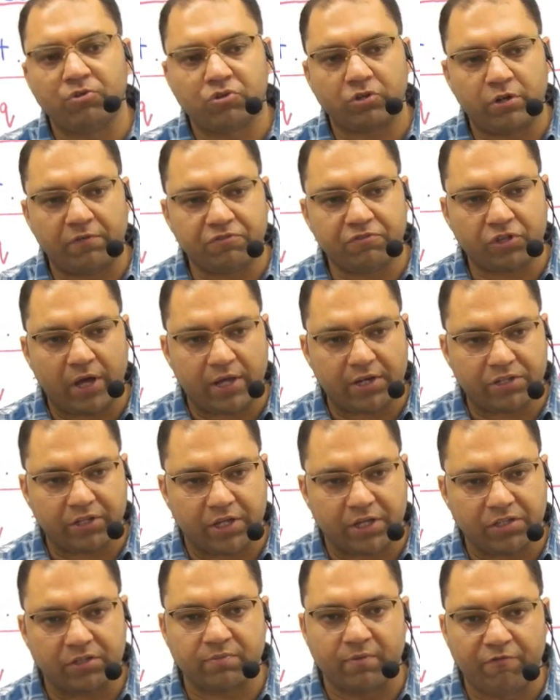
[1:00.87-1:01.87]
ऑफ चार्ज है
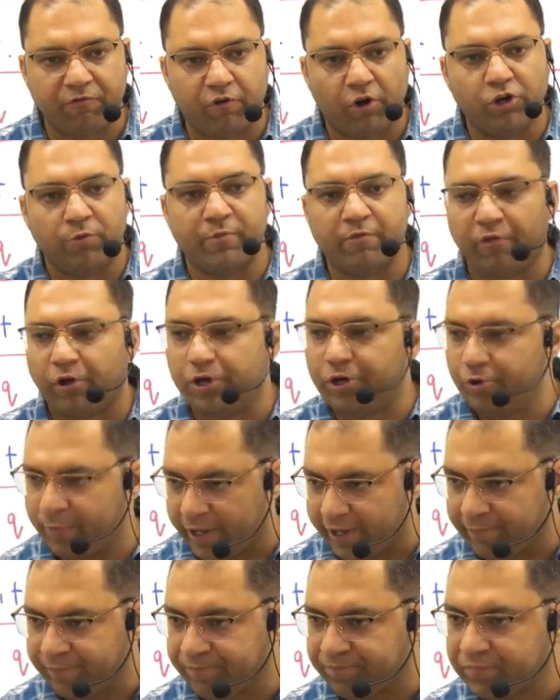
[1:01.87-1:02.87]
जिसमें वॉल्यूम ही वॉल्यूम है
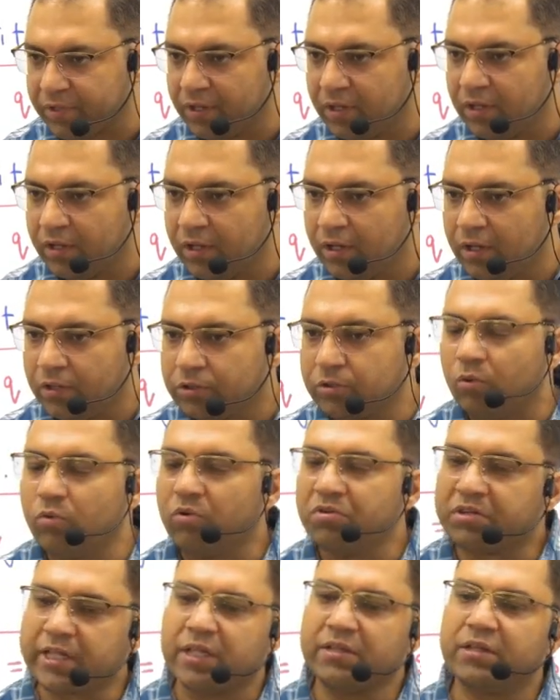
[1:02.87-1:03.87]
तो
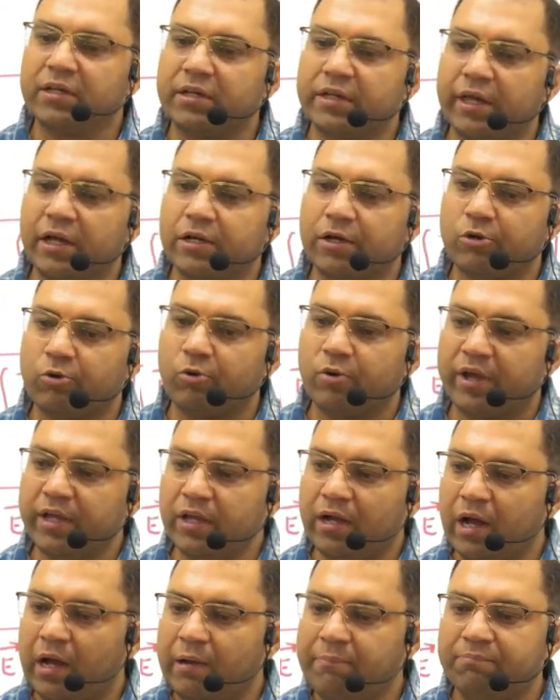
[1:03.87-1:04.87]
उसके अंदर क्या करोगे
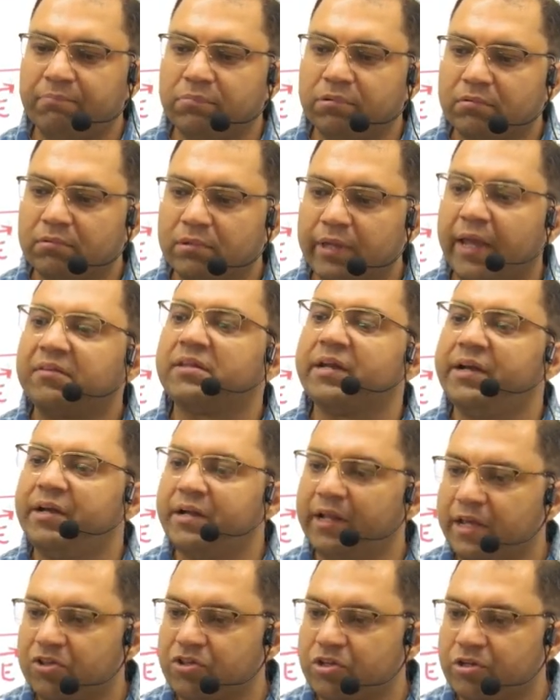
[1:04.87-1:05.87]
आप कैसे
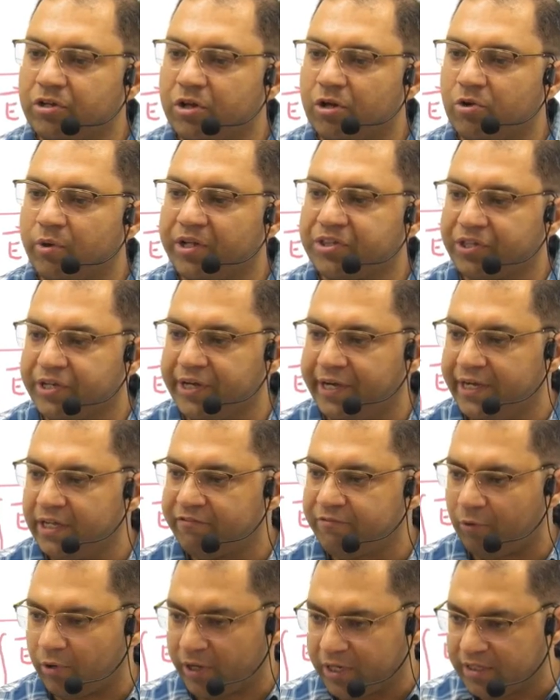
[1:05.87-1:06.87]
इंटीग्रेशन करोगे थ्री डी
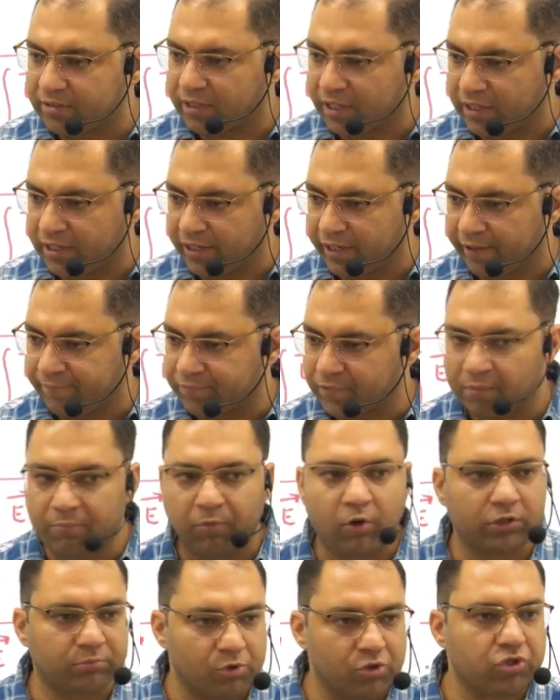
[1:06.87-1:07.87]
बॉडीज़ के लिए
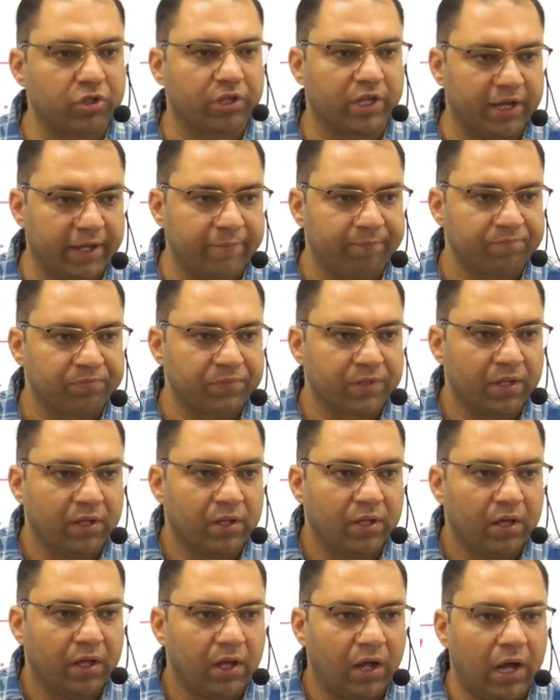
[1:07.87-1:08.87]
बहुत मुश्किल है
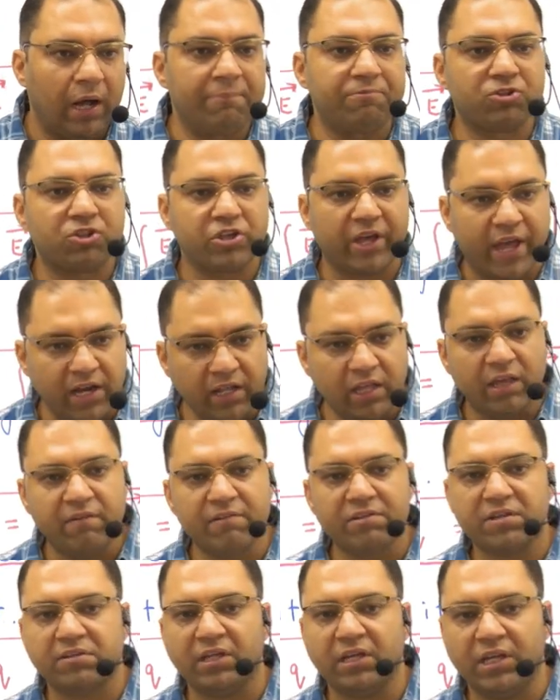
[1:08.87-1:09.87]
आप शेल की वजह
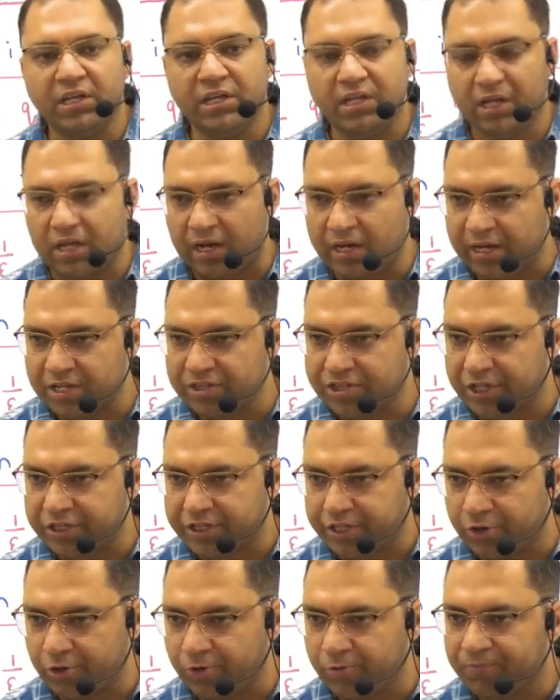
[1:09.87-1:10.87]
से ई e निकालना चाहते
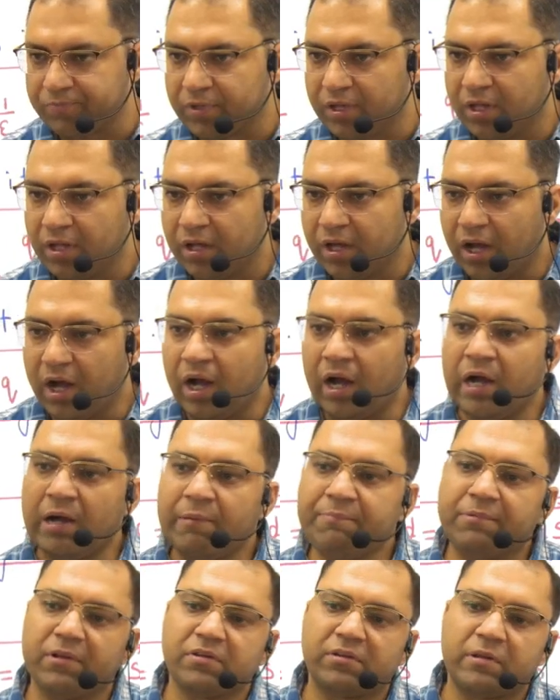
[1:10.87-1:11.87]
हो आप
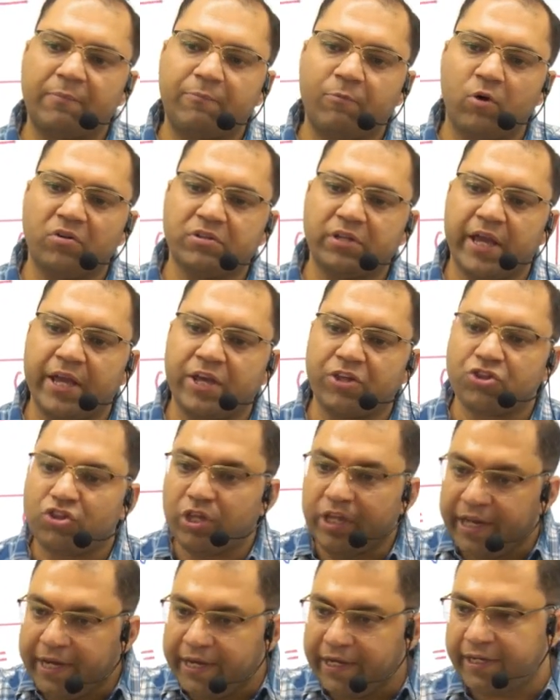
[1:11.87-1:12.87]
सपोज एक
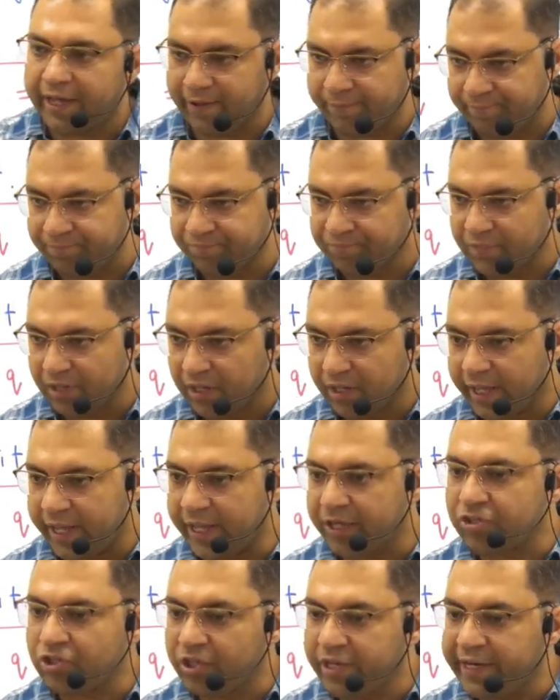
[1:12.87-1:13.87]
शीट है एक
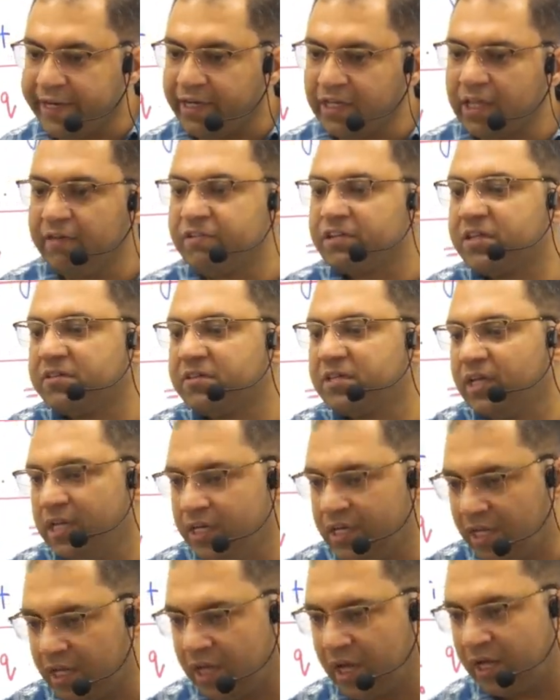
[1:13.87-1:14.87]
शीट की वजह से ई e
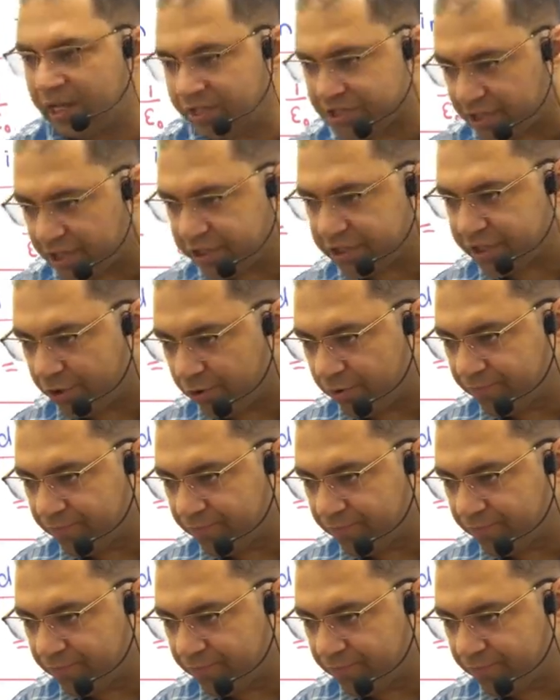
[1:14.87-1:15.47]
निकालना चाहते हो